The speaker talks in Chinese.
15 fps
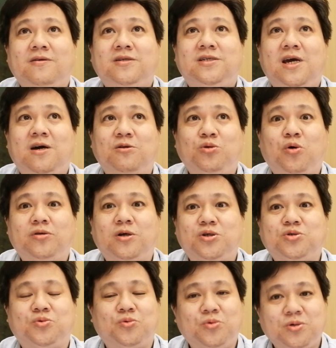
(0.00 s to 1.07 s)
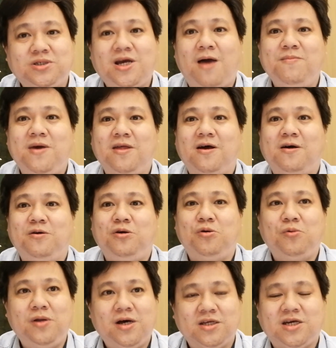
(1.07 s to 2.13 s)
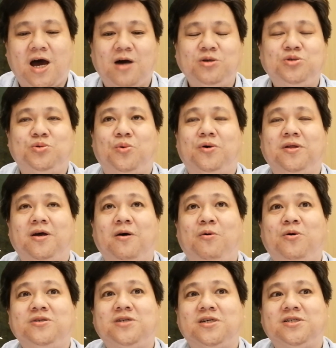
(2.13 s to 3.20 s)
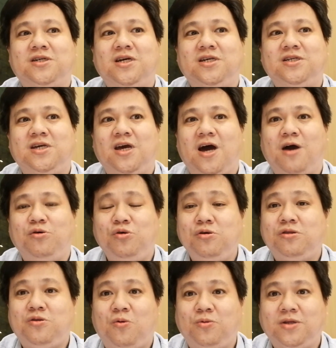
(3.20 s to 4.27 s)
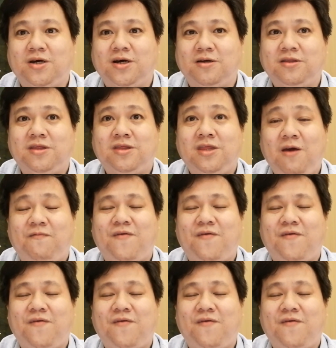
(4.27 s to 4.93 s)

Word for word: 在很多的主屋下面呢，游乐场所呢，或者是那些运动的地